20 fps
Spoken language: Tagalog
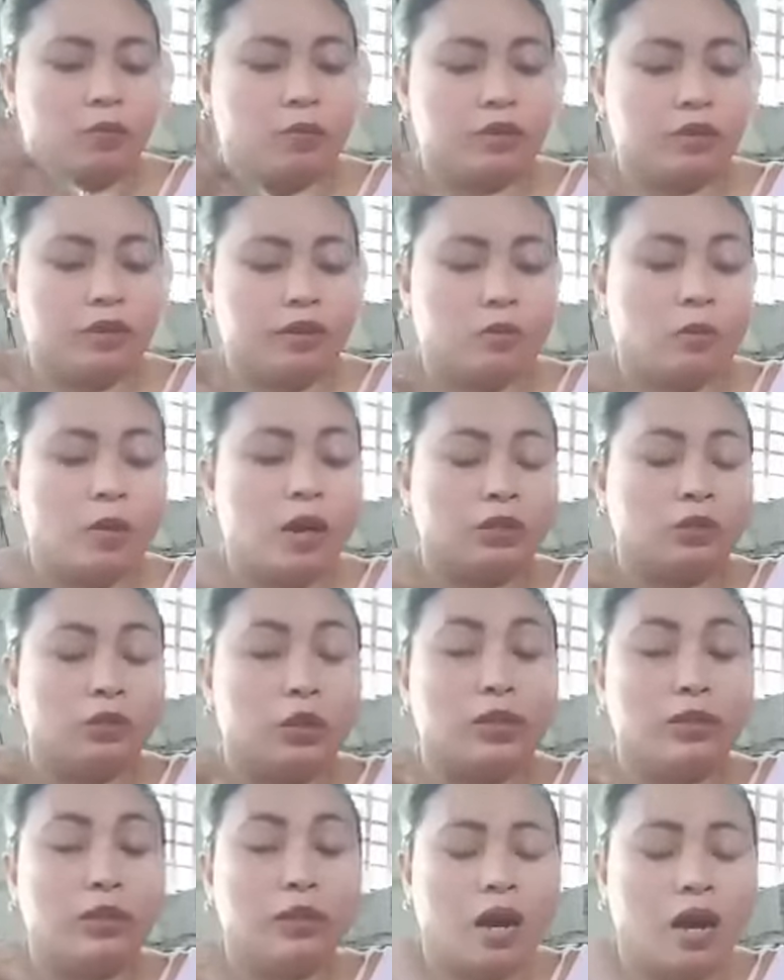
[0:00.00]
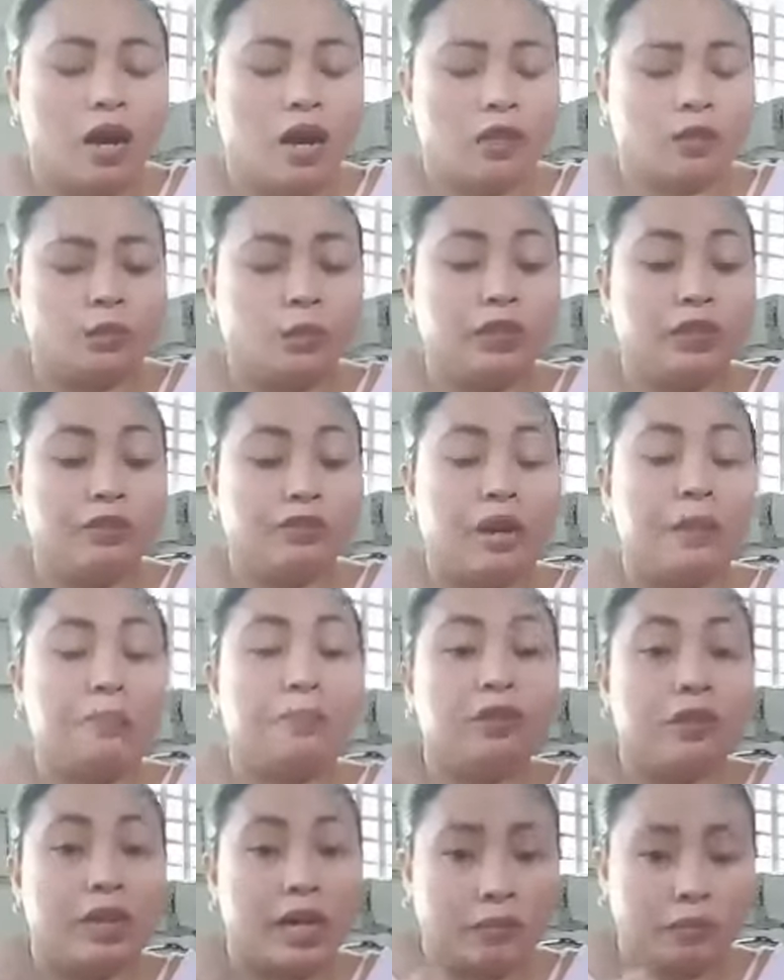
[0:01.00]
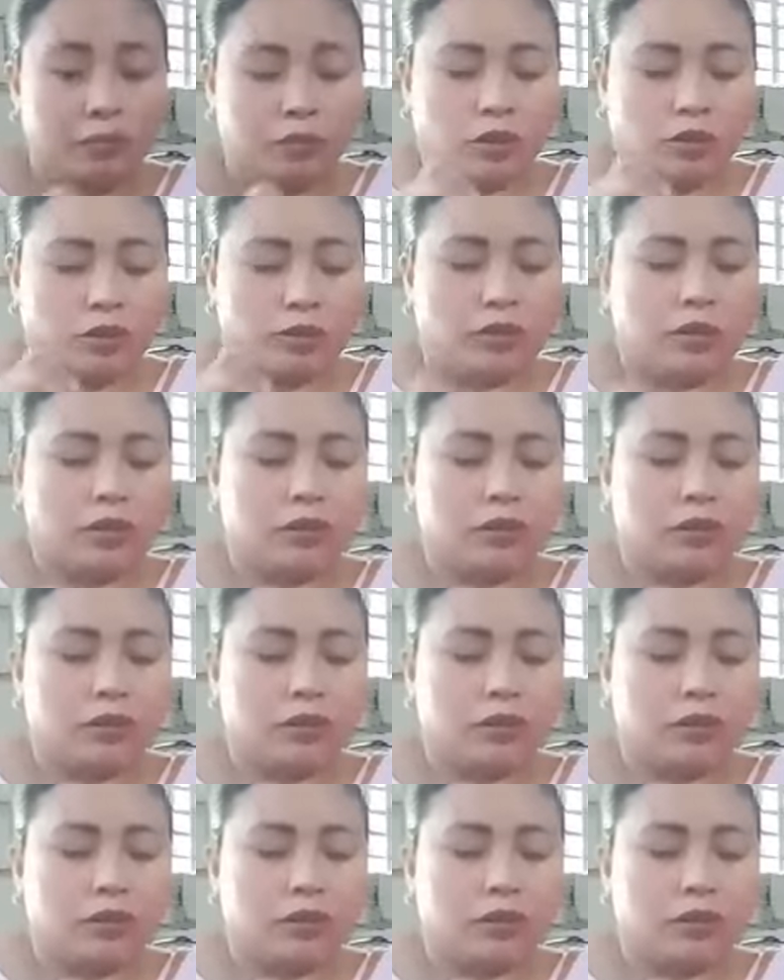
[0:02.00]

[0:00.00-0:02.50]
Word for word: 20, 20, uh, 25 grams.